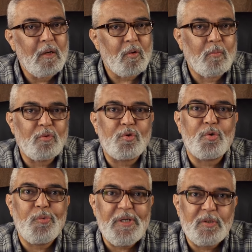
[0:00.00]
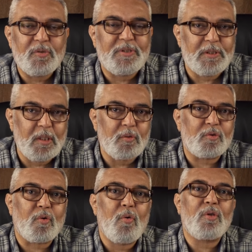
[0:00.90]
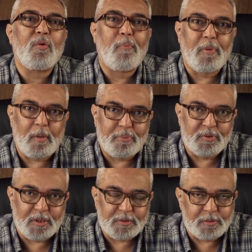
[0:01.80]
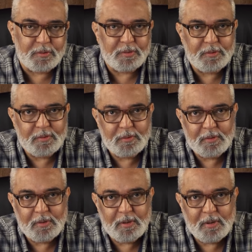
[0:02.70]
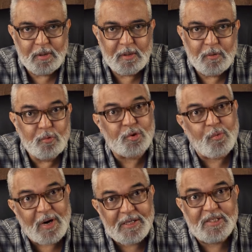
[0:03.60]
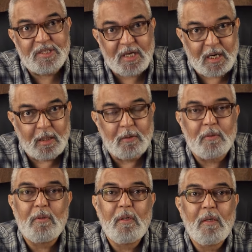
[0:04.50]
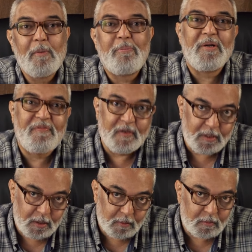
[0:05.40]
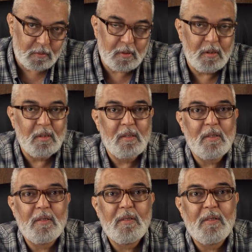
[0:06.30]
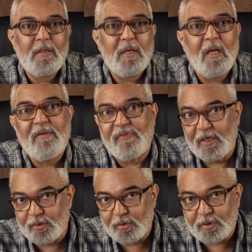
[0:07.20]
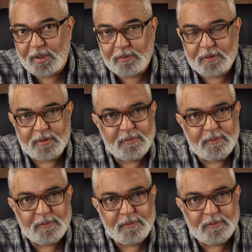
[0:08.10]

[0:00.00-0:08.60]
como um juízo de Deus contra os próprios anjos, os quais Israel preferiu em vez do Senhor,